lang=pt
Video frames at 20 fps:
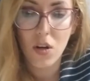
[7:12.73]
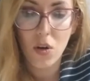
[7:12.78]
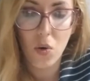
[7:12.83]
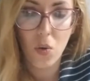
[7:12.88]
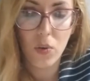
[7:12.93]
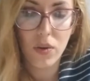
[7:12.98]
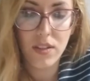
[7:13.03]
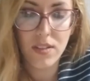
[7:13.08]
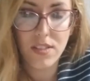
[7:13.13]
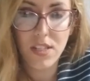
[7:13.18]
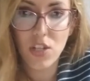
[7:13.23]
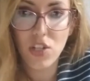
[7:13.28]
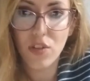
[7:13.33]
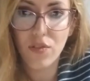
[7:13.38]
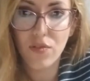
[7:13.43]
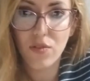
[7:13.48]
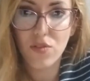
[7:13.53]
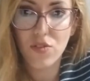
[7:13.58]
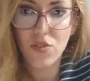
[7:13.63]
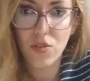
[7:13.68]
um que esteja
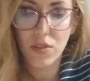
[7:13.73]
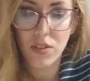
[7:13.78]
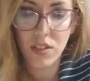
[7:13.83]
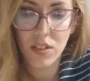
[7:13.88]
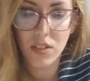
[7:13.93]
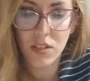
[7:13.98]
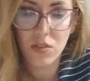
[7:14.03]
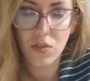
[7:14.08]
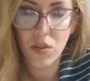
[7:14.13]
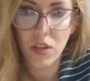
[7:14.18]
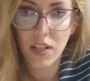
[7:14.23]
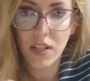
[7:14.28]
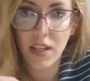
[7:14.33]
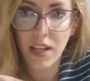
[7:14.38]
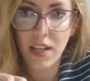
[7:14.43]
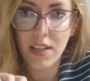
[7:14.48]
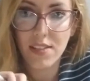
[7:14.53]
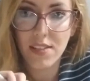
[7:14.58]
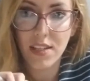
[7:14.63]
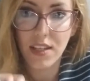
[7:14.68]
funcionando, que
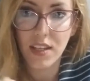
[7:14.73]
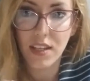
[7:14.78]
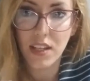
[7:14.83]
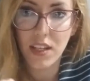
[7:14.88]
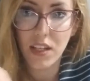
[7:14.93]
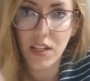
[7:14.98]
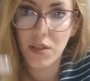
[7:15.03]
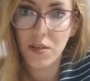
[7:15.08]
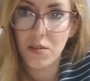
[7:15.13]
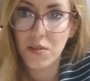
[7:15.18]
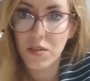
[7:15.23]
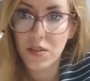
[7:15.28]
nem esse aqui,